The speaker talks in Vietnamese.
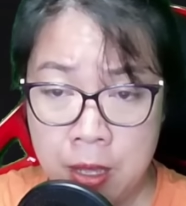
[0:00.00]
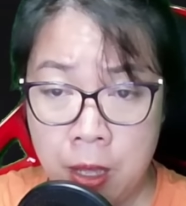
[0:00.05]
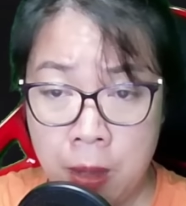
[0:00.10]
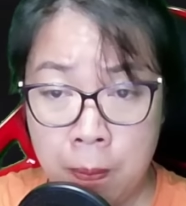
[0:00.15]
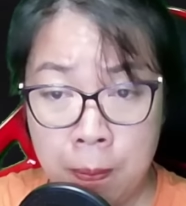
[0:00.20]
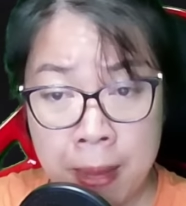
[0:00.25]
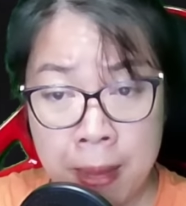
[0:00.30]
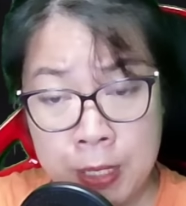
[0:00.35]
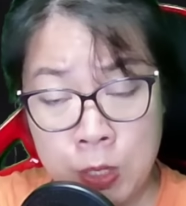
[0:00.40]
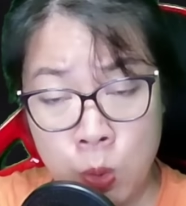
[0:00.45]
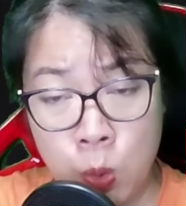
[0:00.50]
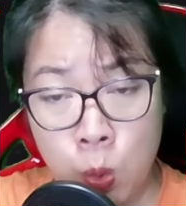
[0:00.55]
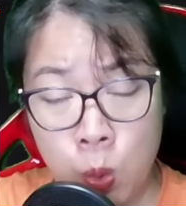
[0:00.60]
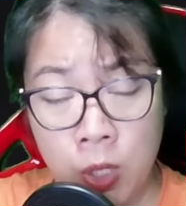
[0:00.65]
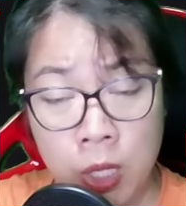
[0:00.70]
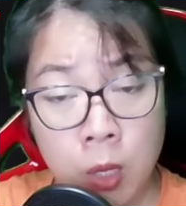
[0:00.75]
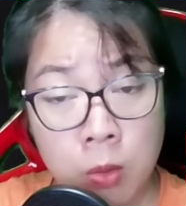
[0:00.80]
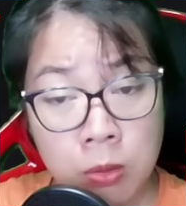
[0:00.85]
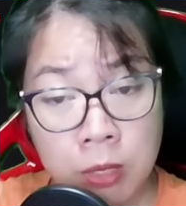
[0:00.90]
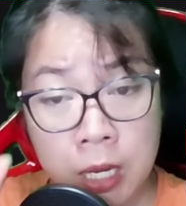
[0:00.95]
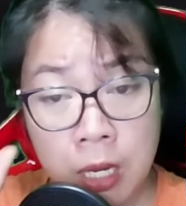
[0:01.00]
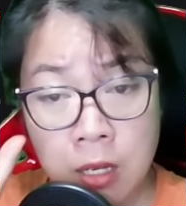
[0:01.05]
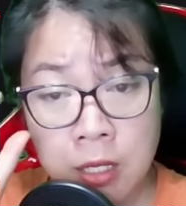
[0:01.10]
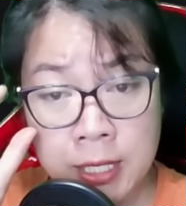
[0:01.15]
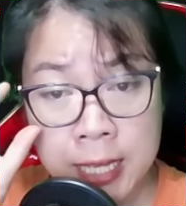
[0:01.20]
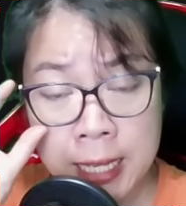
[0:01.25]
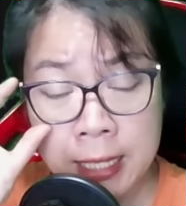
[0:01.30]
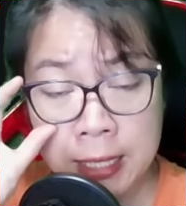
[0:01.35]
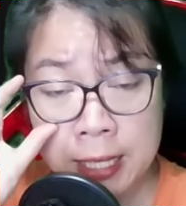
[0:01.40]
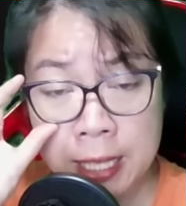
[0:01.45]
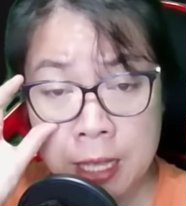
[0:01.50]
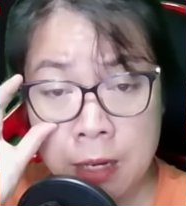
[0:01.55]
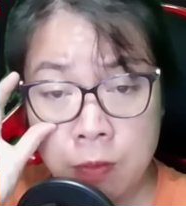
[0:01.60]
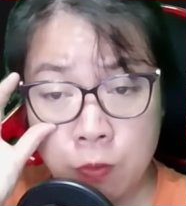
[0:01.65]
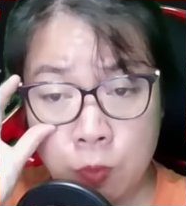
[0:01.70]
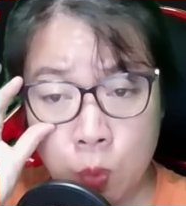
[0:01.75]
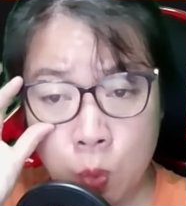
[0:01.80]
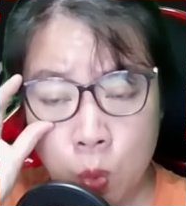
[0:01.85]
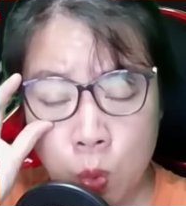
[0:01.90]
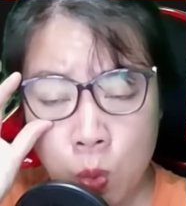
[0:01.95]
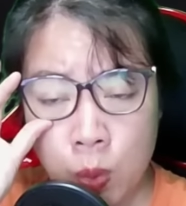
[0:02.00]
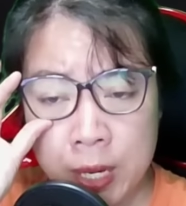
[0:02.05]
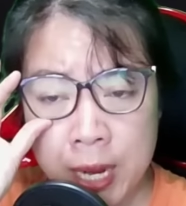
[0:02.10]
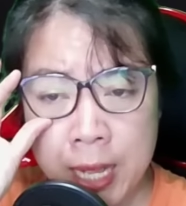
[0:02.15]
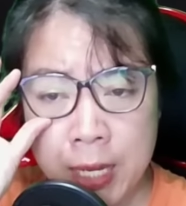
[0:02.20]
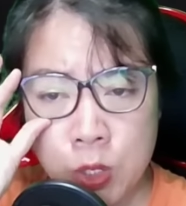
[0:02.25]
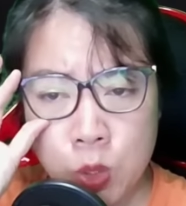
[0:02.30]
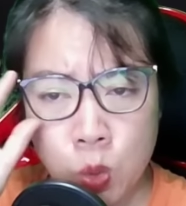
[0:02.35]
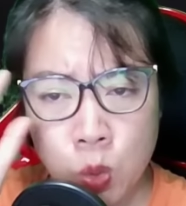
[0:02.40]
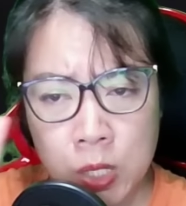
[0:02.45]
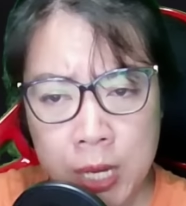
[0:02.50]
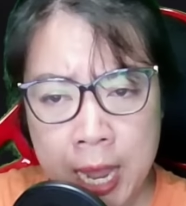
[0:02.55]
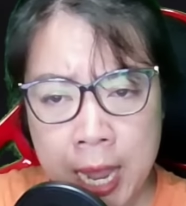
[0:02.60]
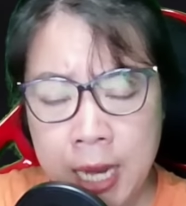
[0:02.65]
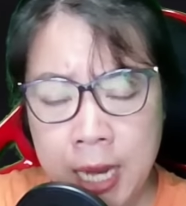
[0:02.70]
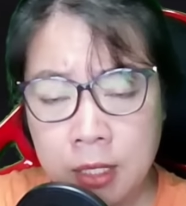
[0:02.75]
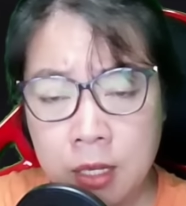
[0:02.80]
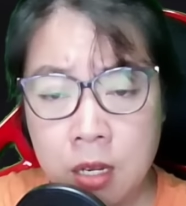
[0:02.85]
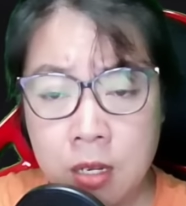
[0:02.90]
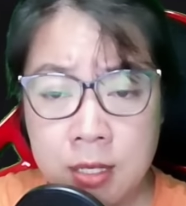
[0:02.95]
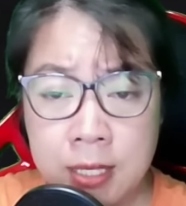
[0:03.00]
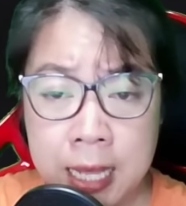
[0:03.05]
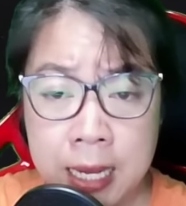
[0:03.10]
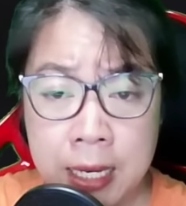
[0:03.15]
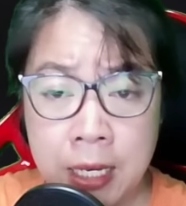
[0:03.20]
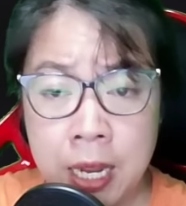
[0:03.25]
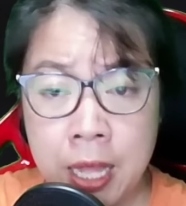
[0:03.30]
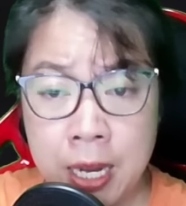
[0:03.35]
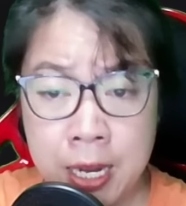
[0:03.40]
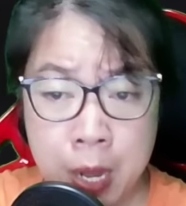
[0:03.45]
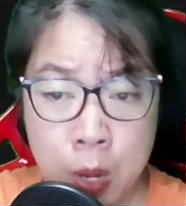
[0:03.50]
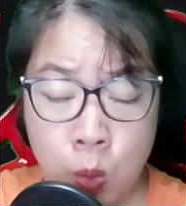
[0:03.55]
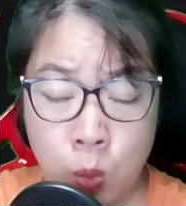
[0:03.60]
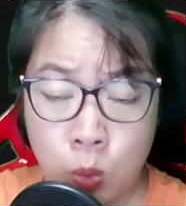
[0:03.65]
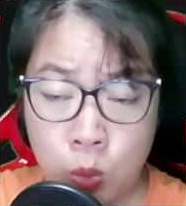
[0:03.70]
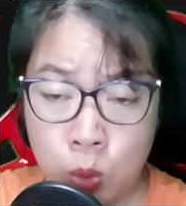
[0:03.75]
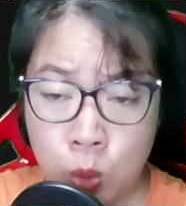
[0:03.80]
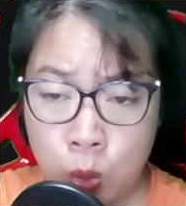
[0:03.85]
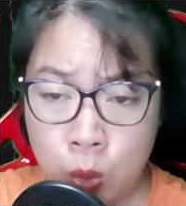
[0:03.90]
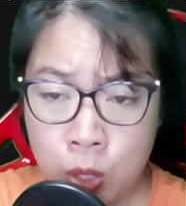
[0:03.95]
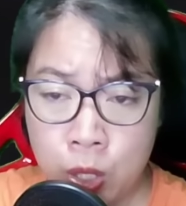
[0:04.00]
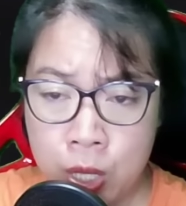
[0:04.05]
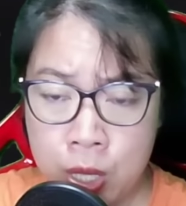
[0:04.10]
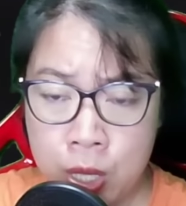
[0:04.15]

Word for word: Bà dụ không nỡ trách thiên vũ nên chút hết cơn giận lên đầu tôi.